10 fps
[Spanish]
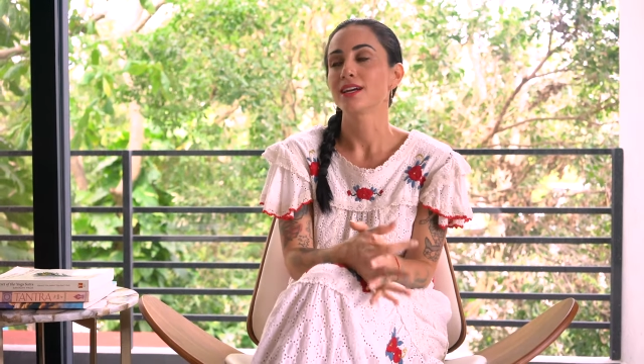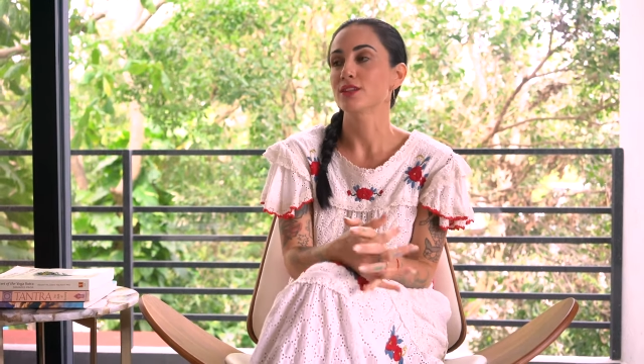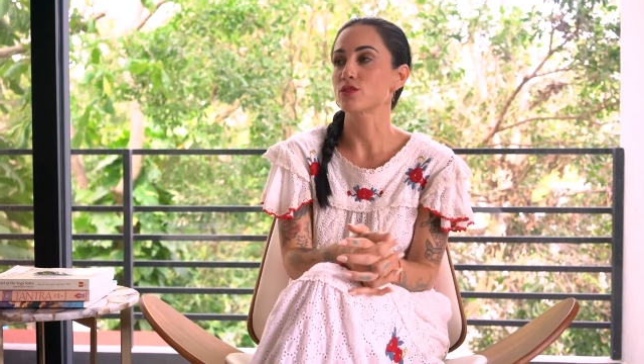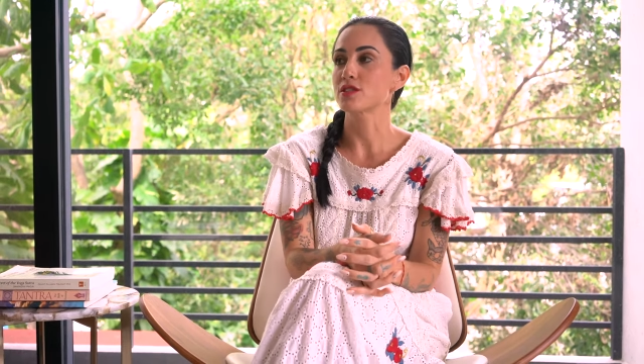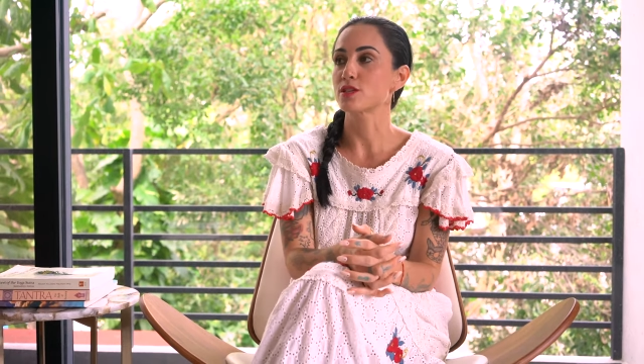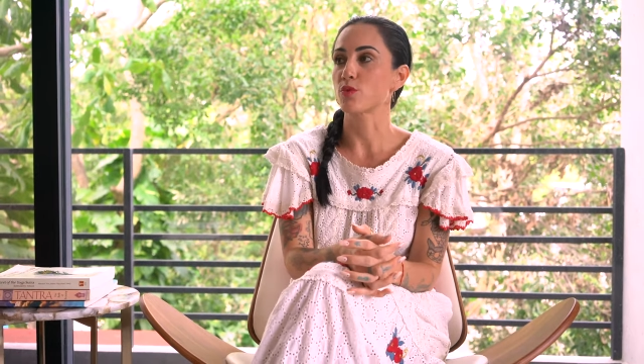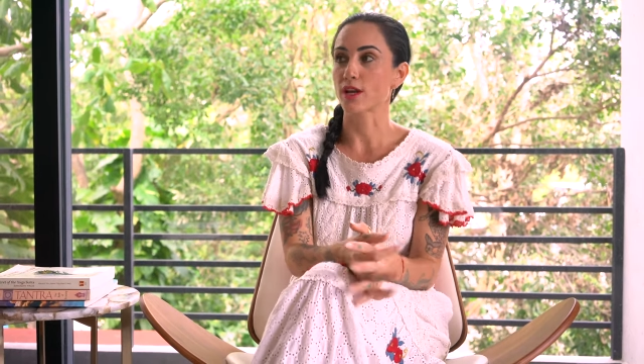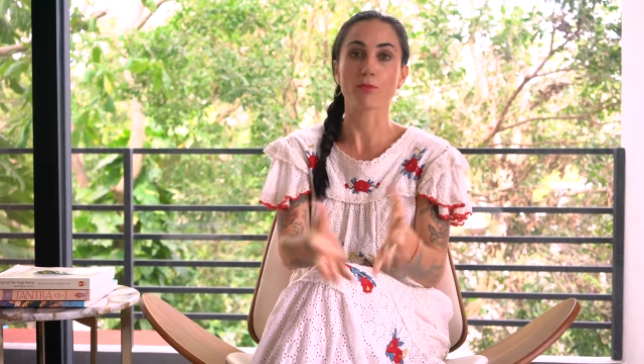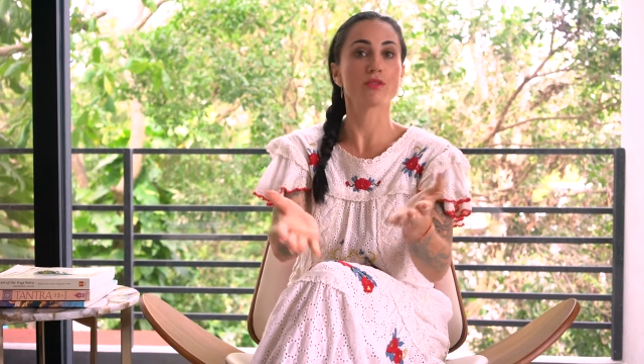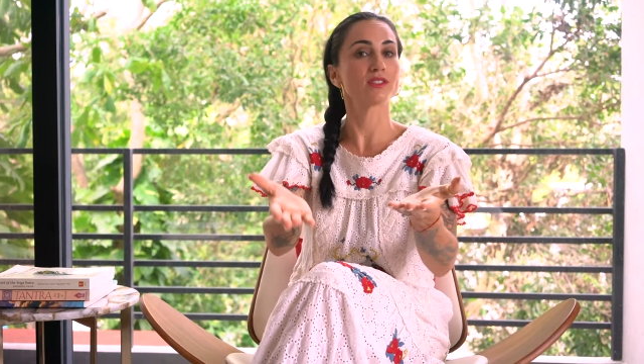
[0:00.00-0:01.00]
Entonces, por
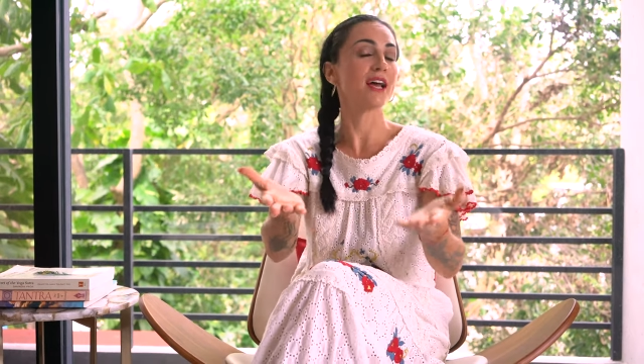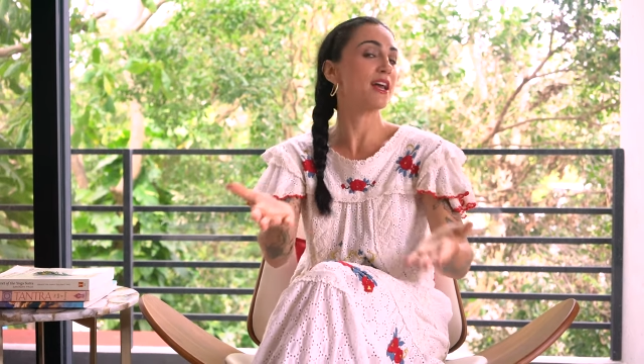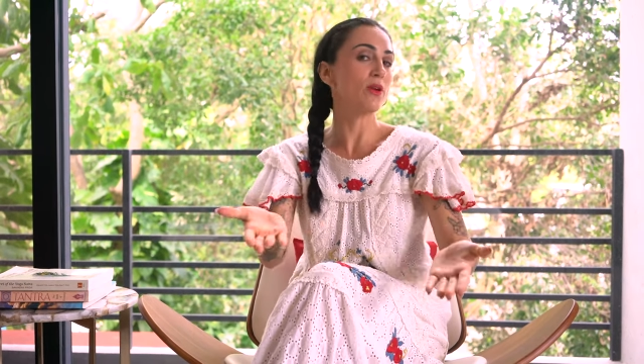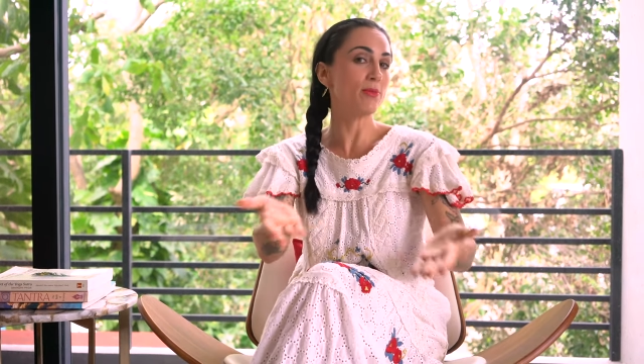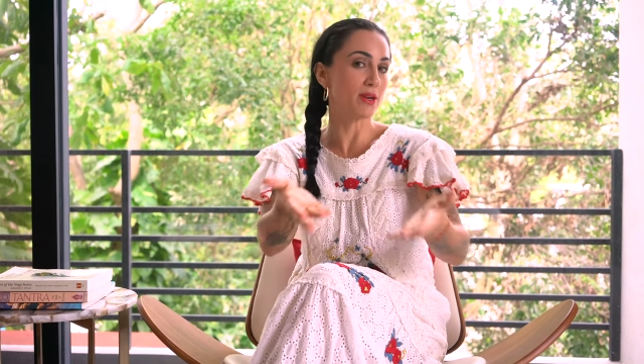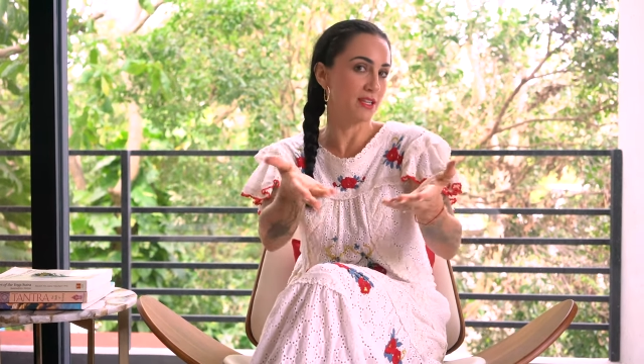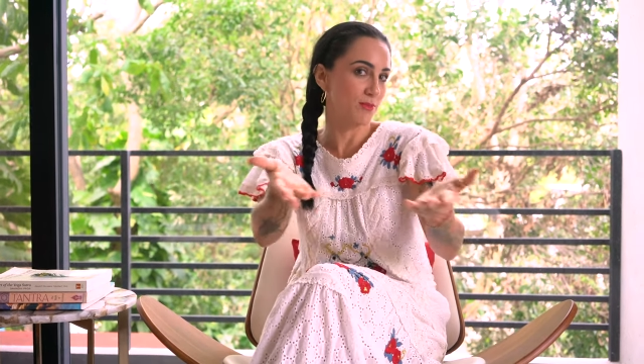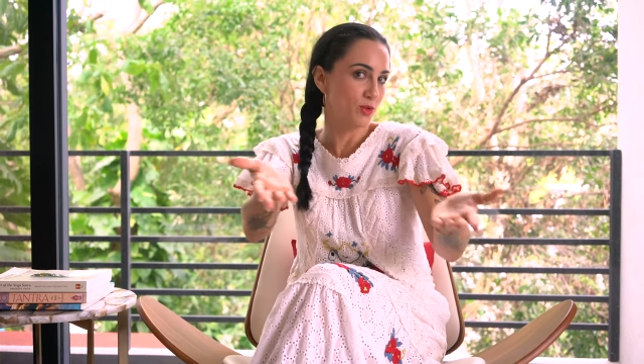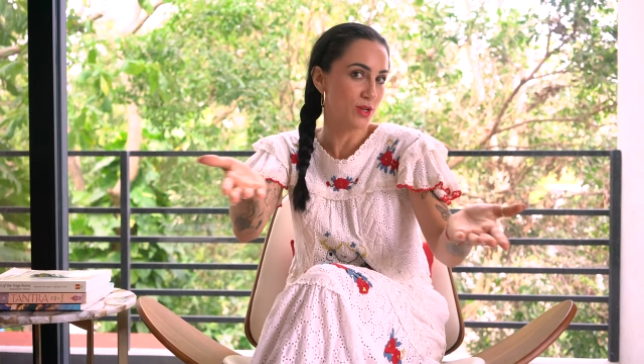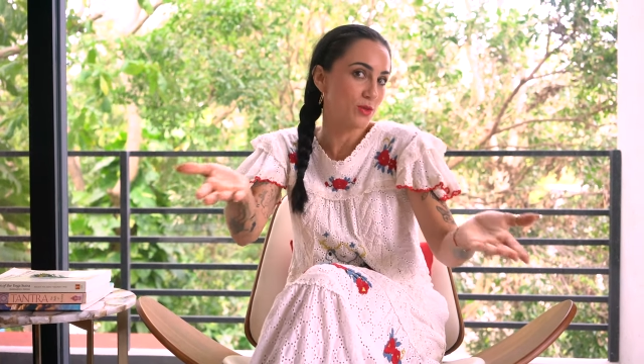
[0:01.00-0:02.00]
ejemplo, este año
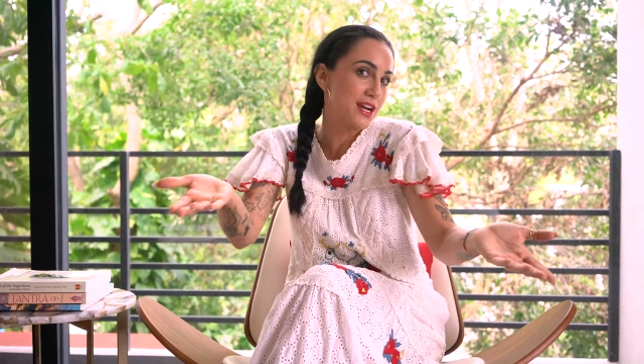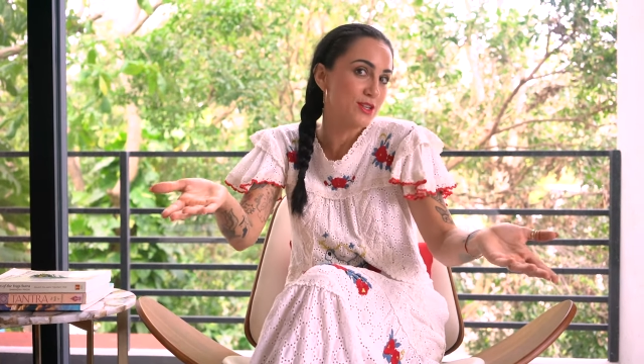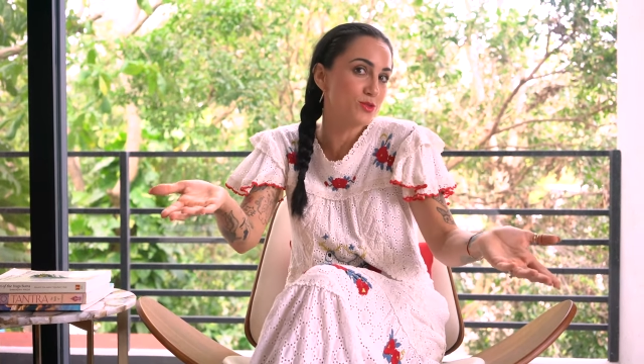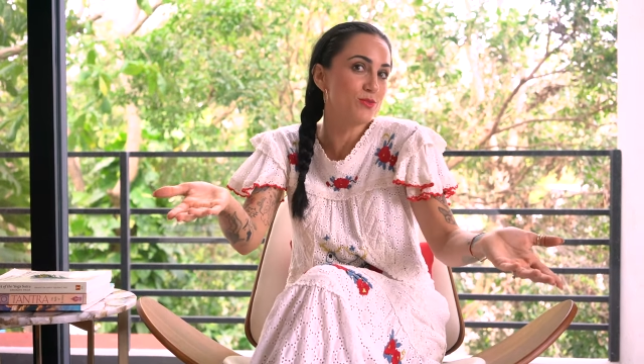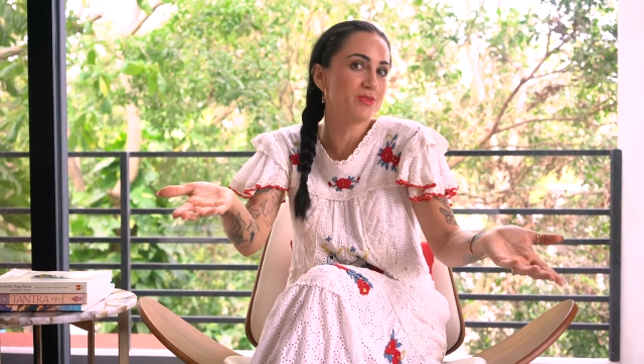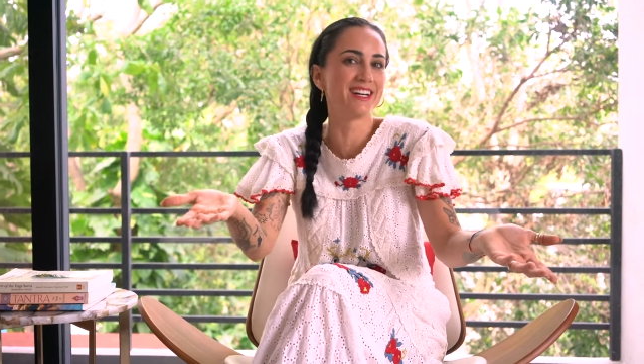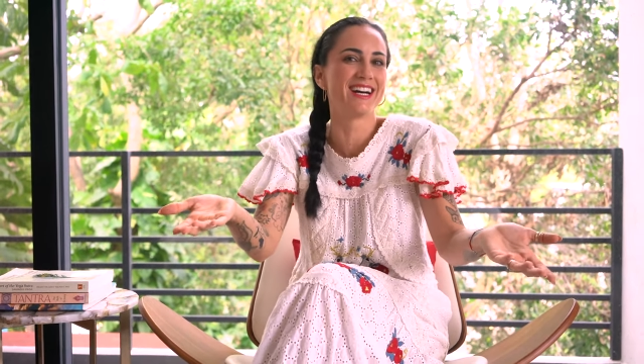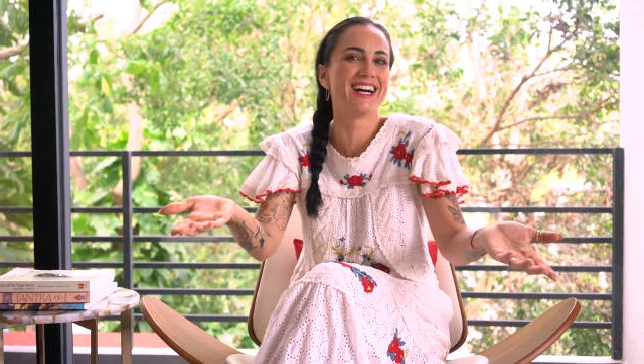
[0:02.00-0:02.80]
aprendimos a usar Zoom.